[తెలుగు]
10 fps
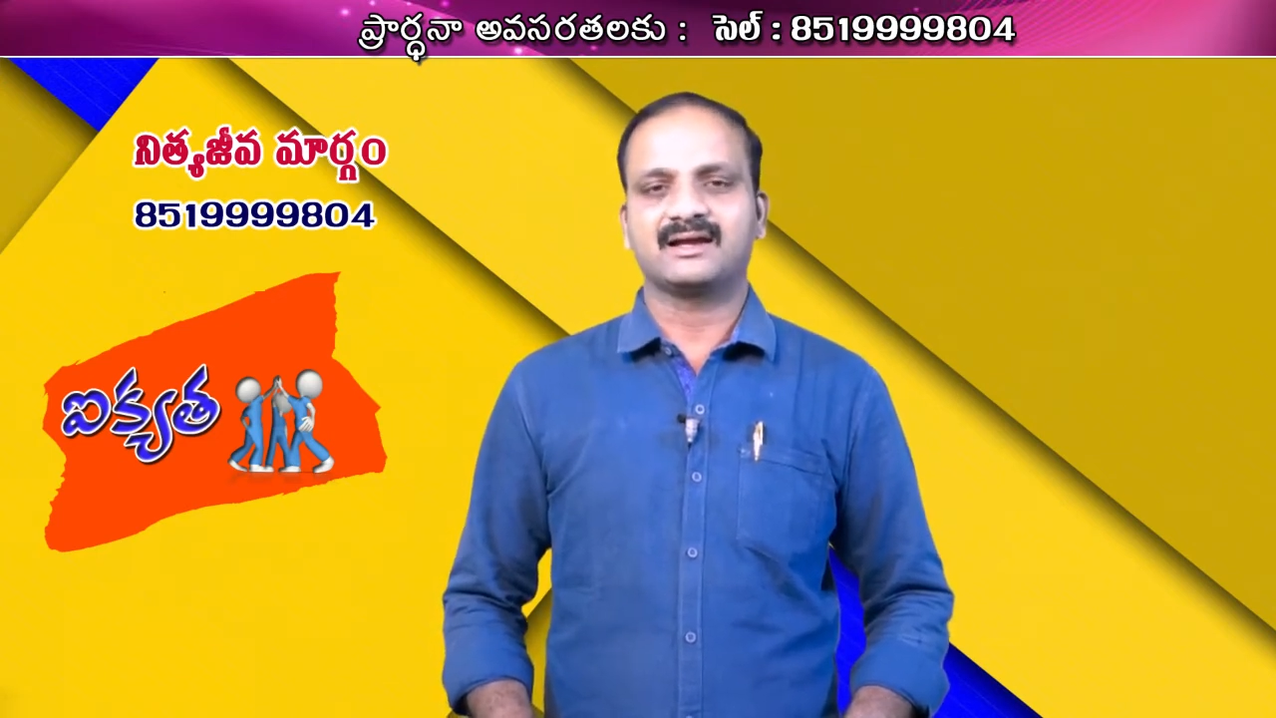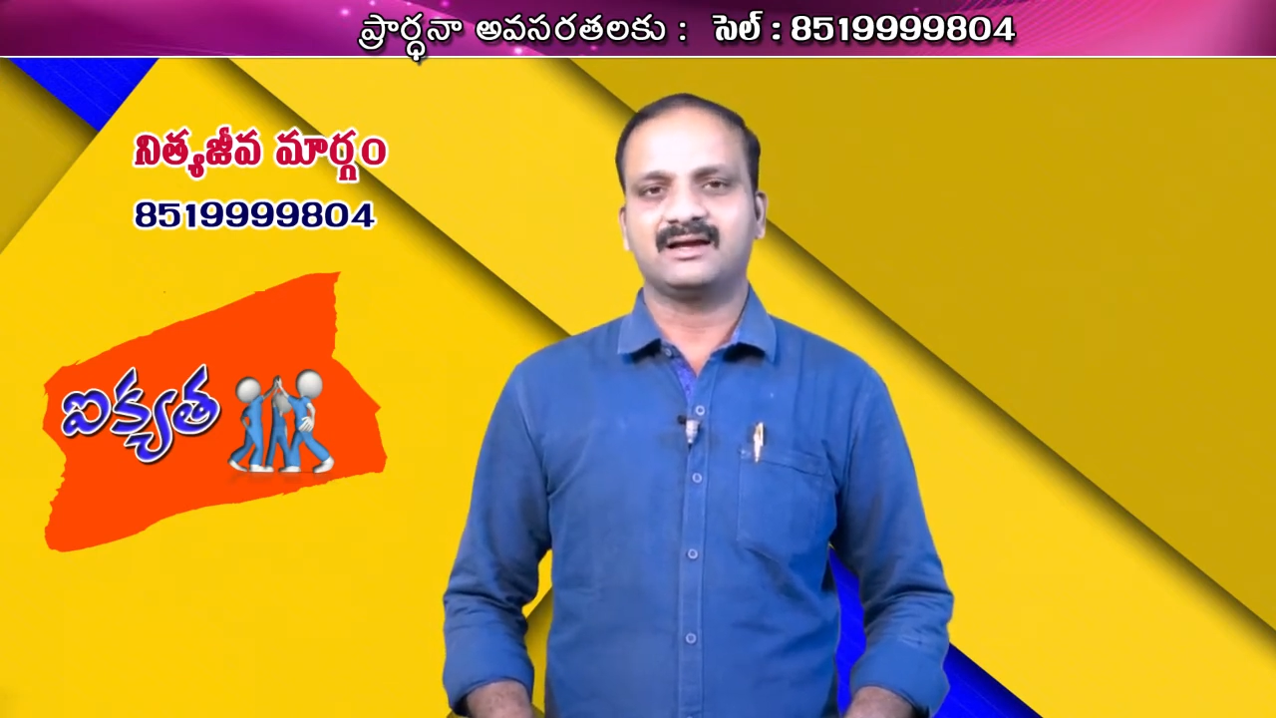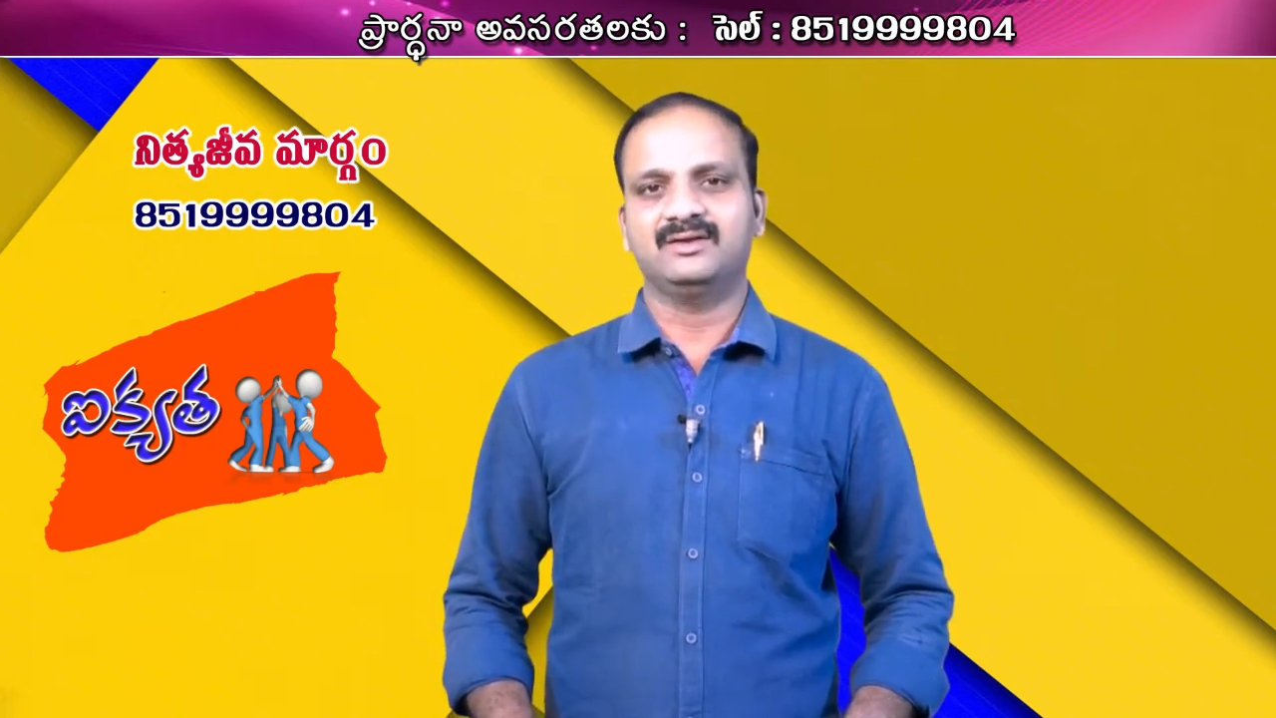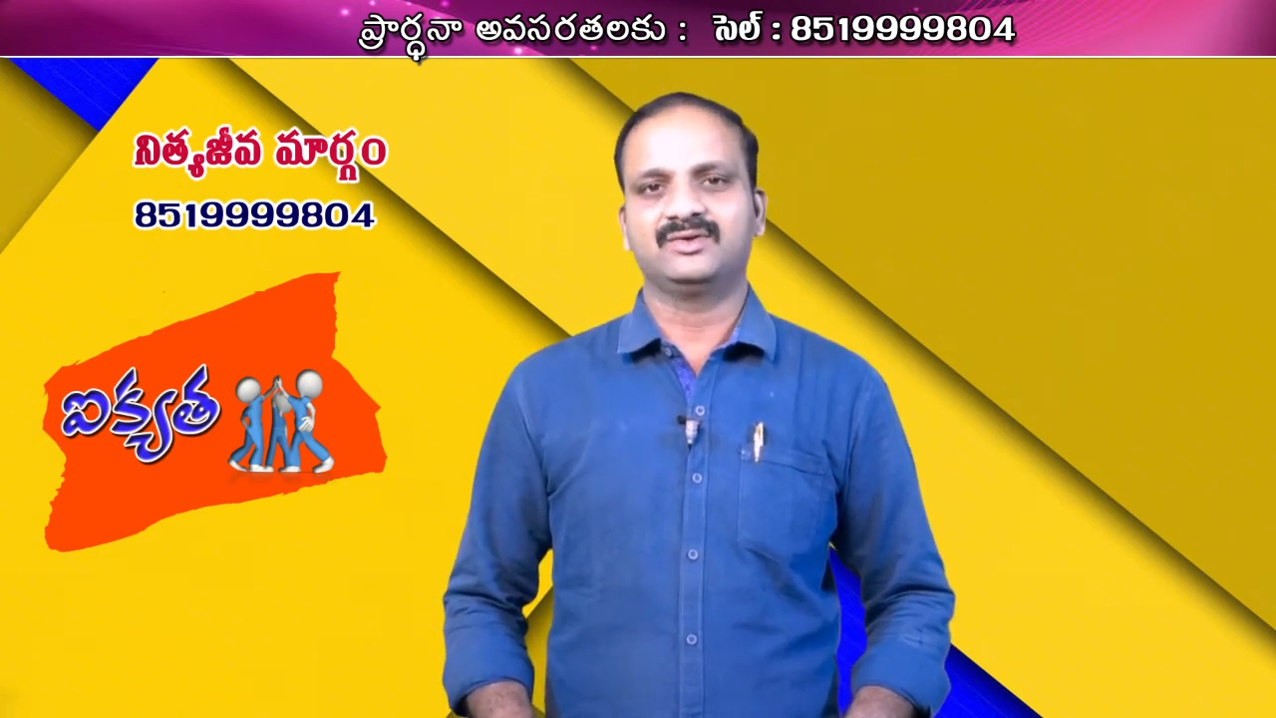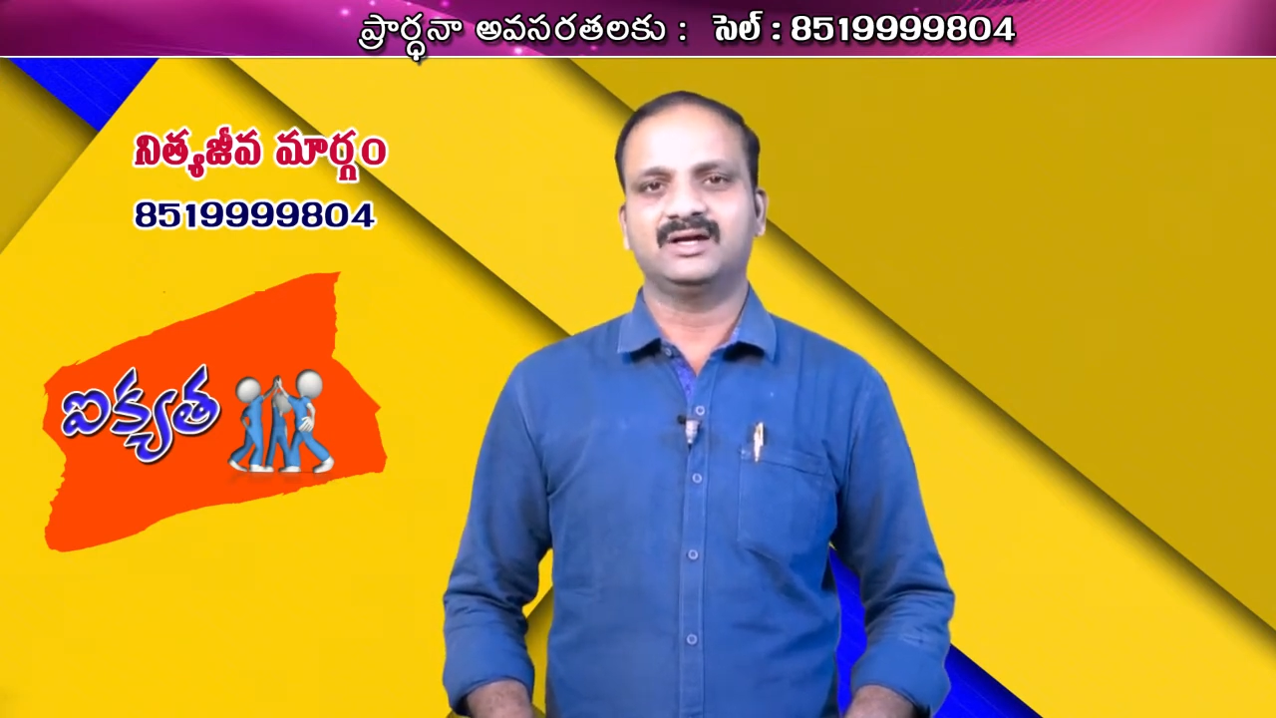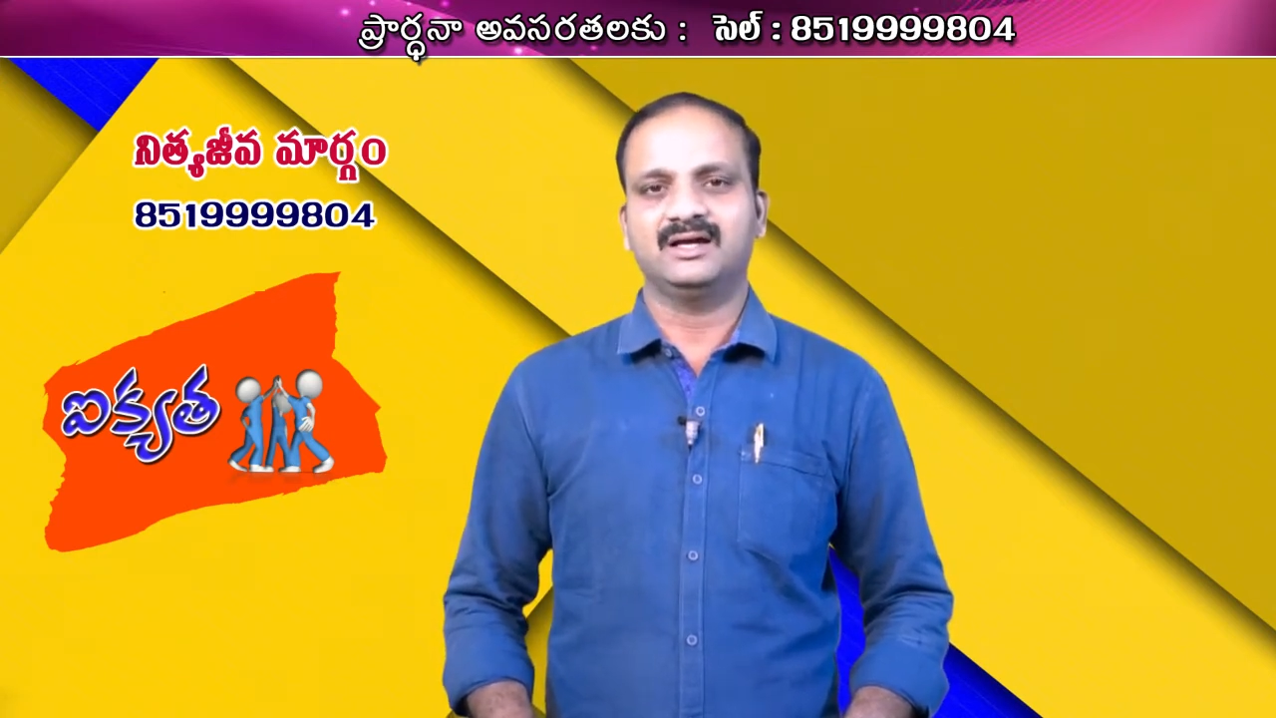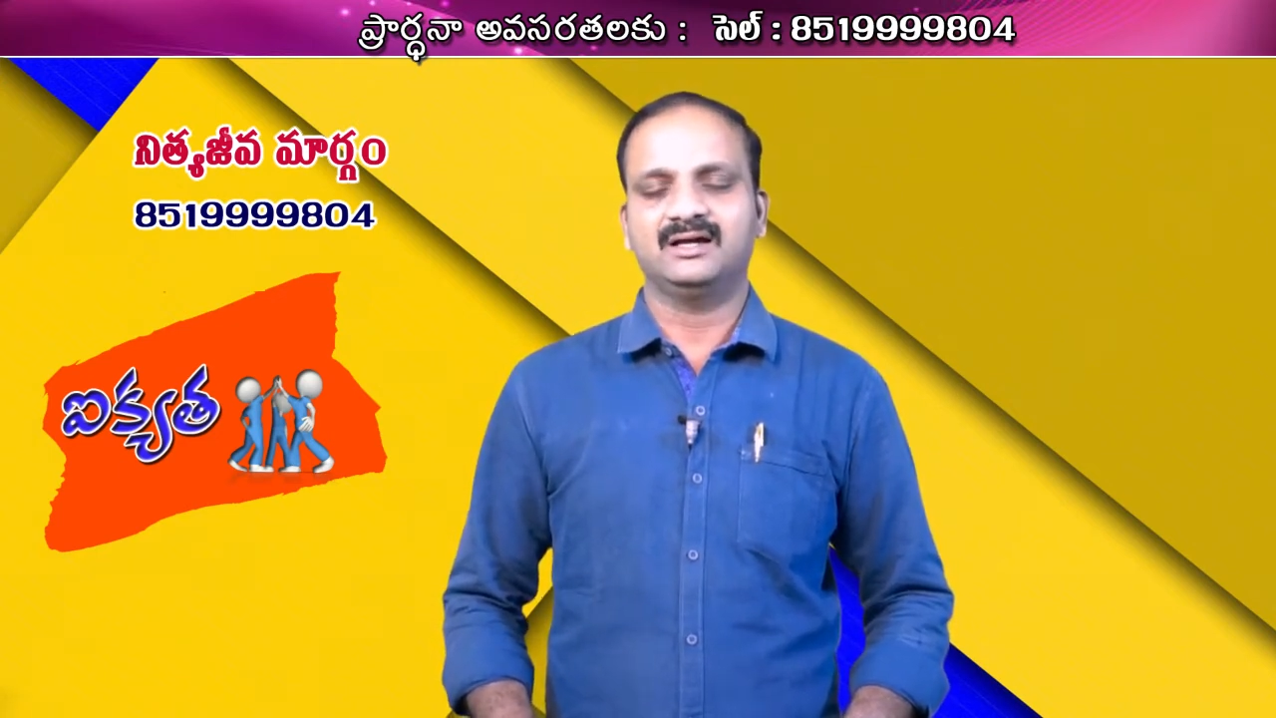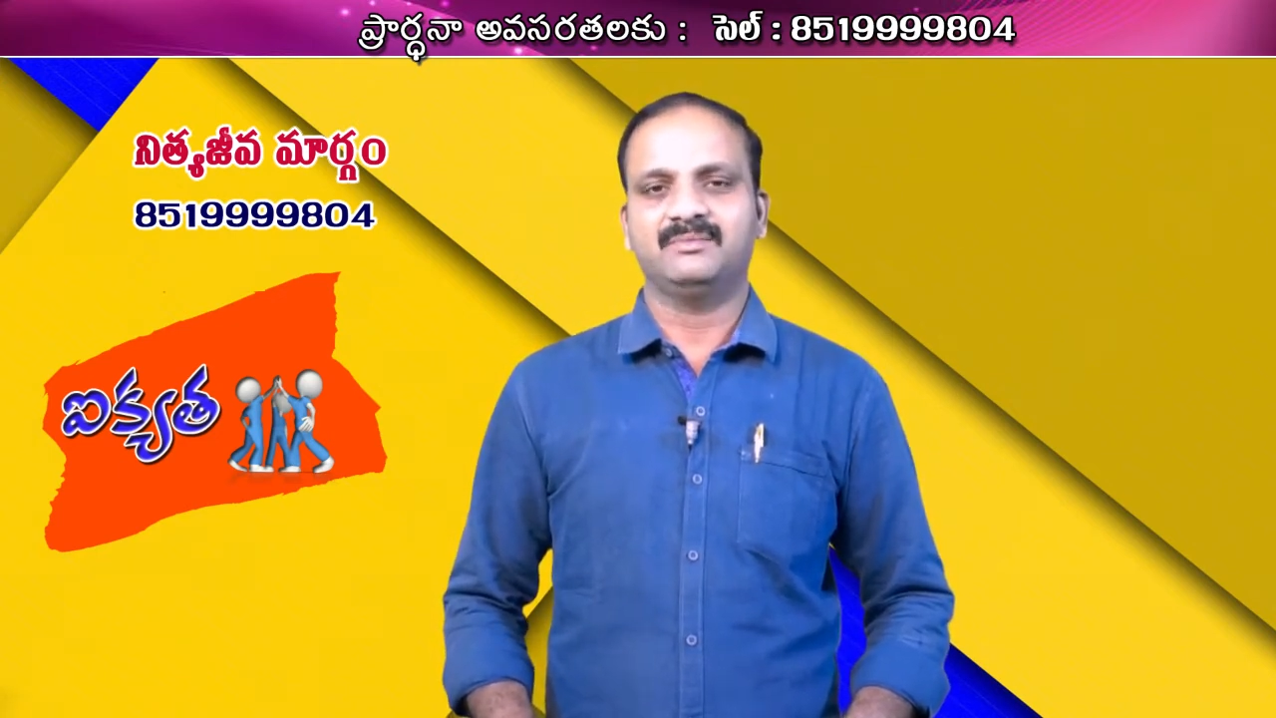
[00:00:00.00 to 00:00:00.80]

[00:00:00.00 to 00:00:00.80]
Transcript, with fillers: రకాలుగా